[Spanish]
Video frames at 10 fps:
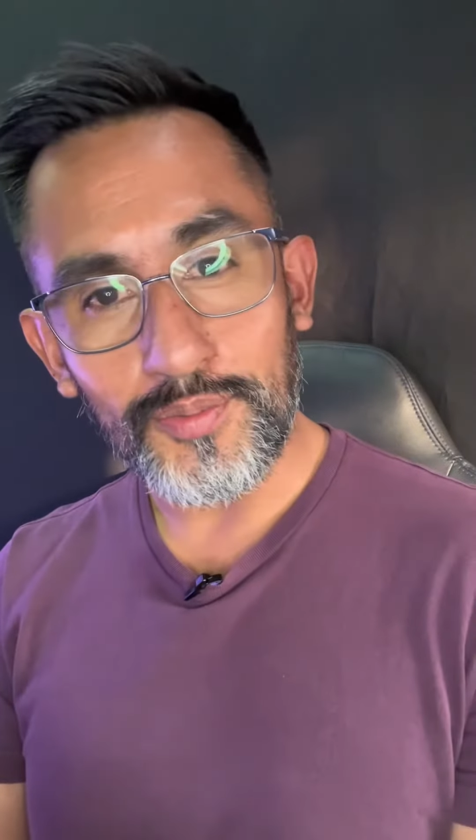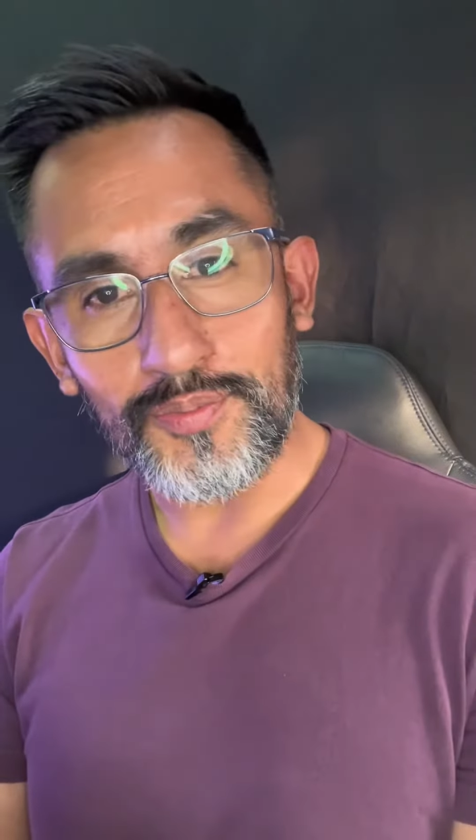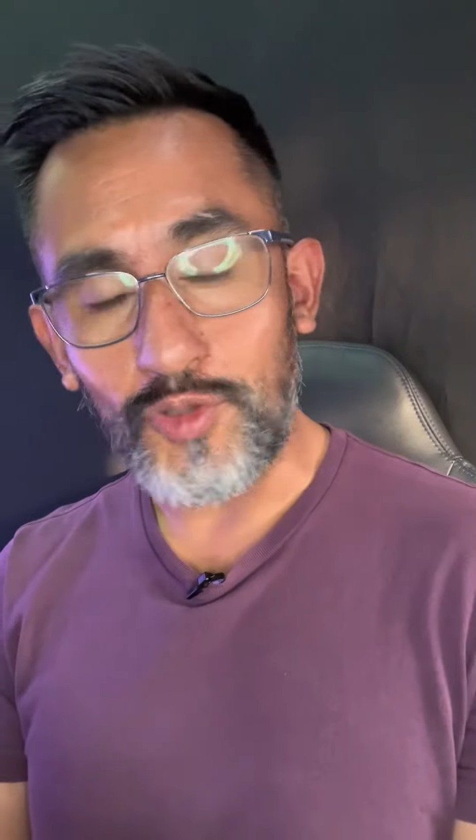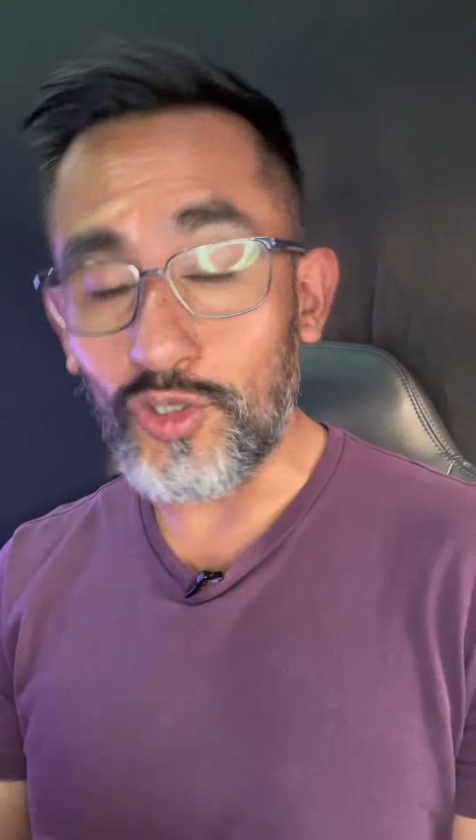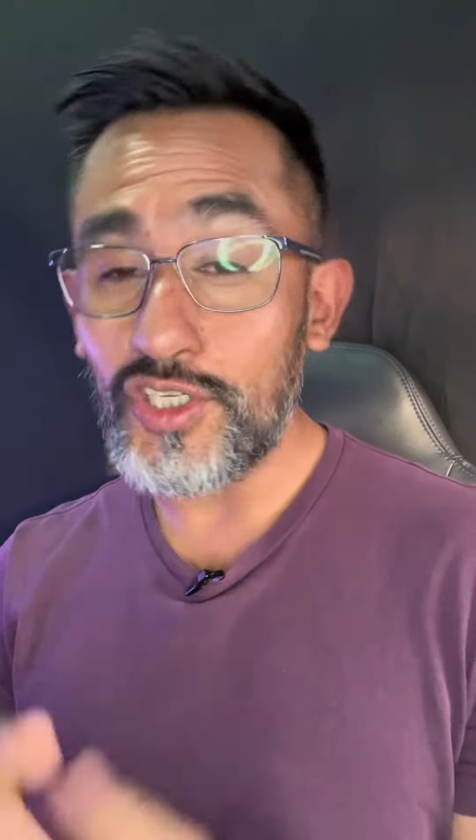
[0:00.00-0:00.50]

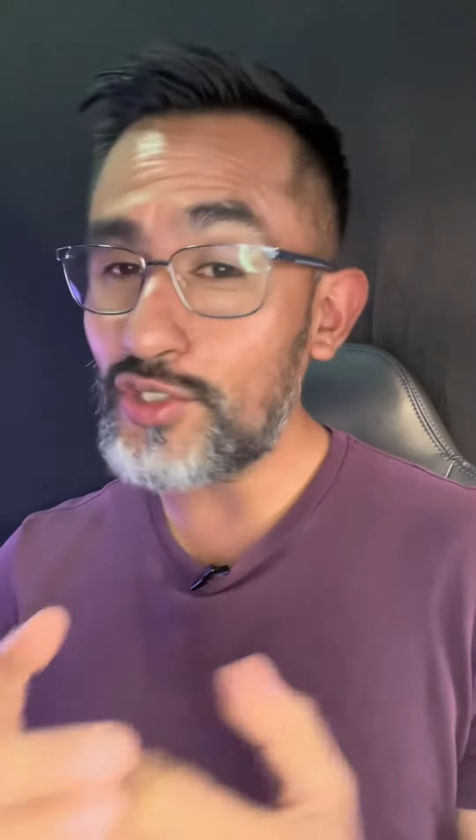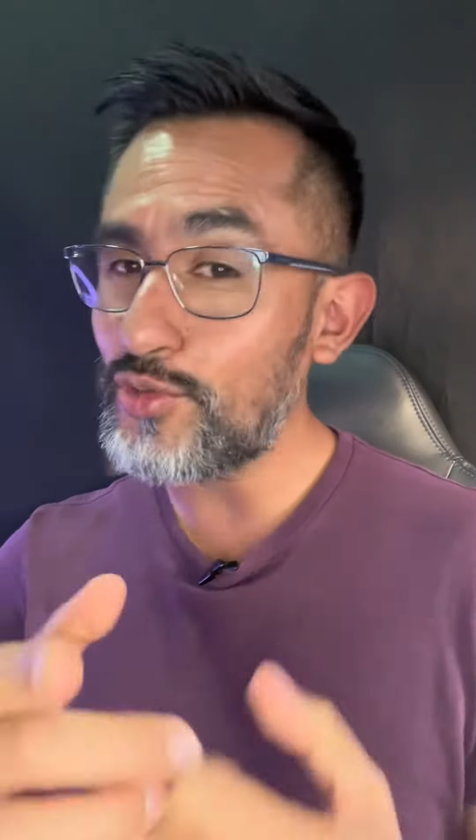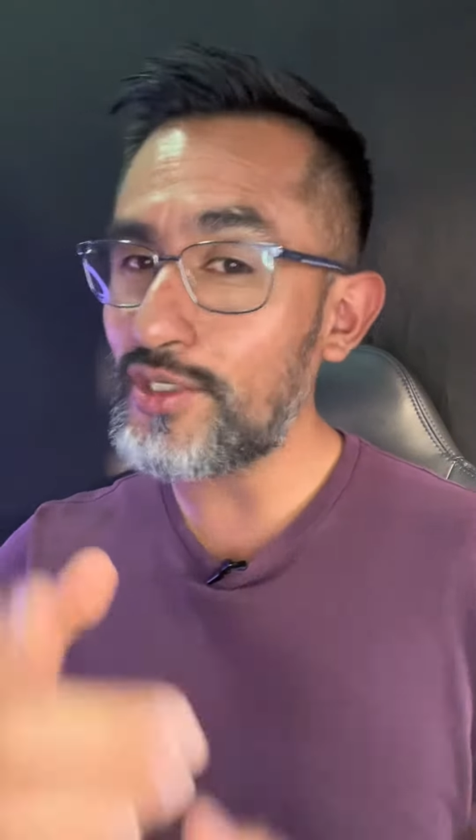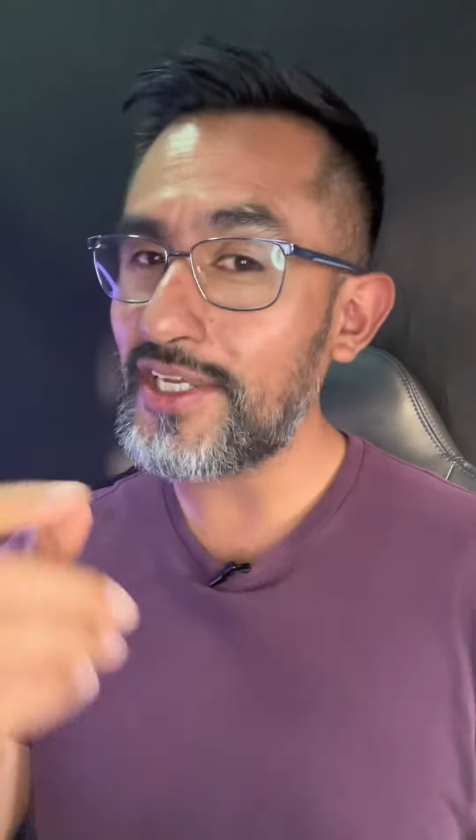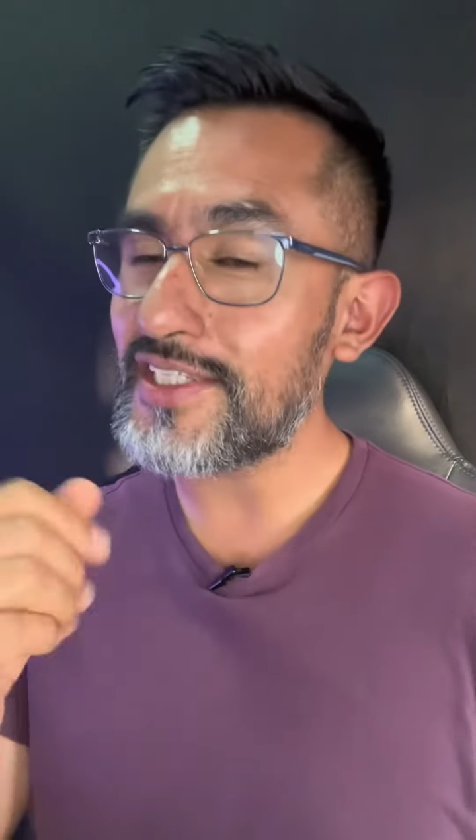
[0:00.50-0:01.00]
No sé si
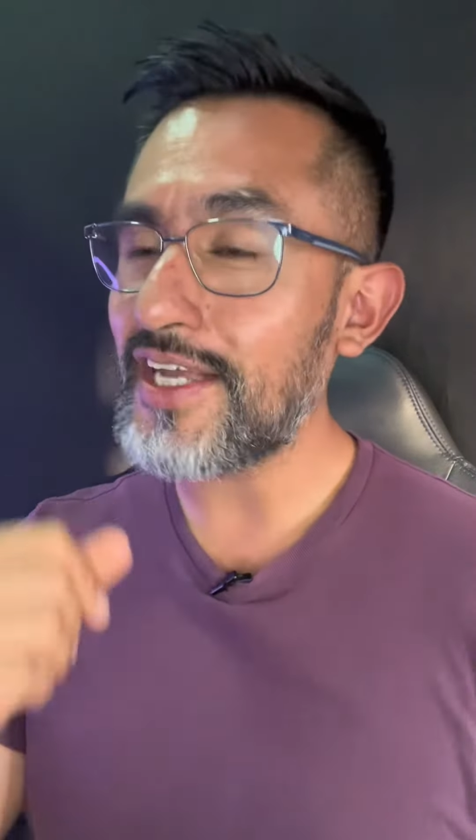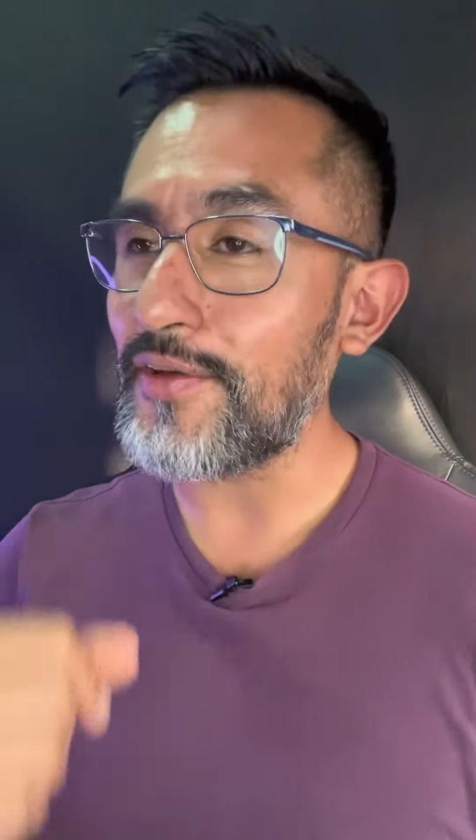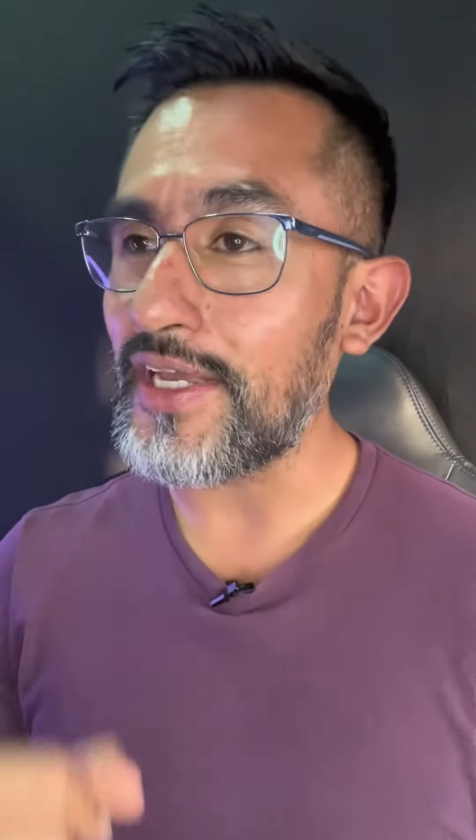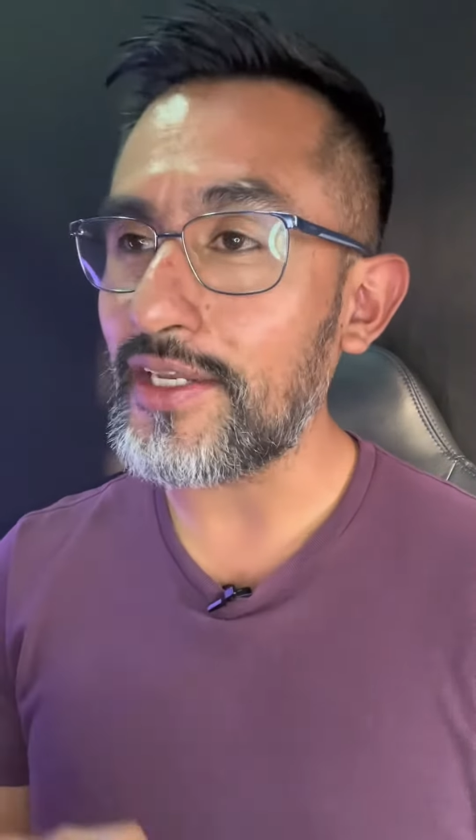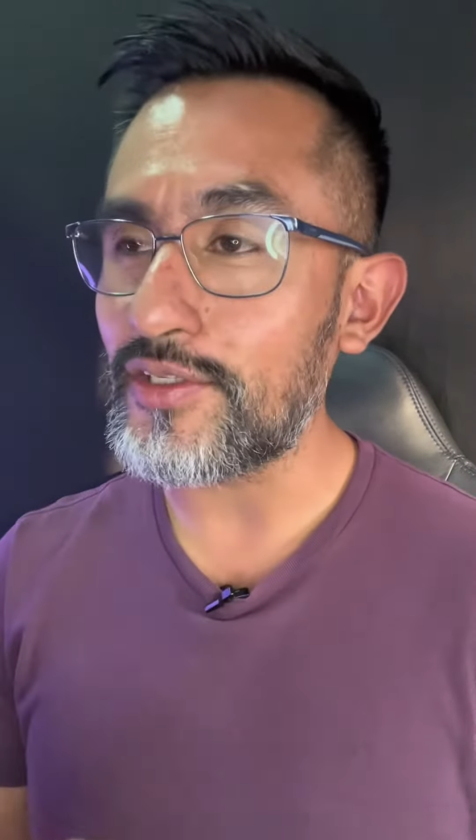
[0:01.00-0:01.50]
ustedes sabían